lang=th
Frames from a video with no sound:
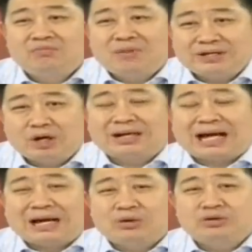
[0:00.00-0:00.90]
ว่ายอด
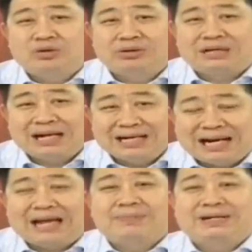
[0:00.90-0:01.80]
ขายรถยนต์ทั้ง
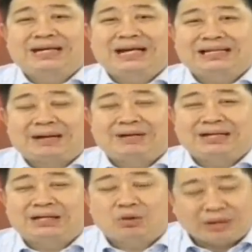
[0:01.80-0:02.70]
ในประเทศและต่างประเท
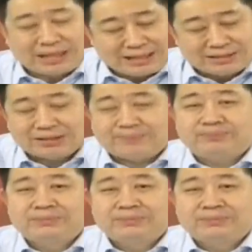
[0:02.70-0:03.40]
ศจะลงแค่ยี่สิบ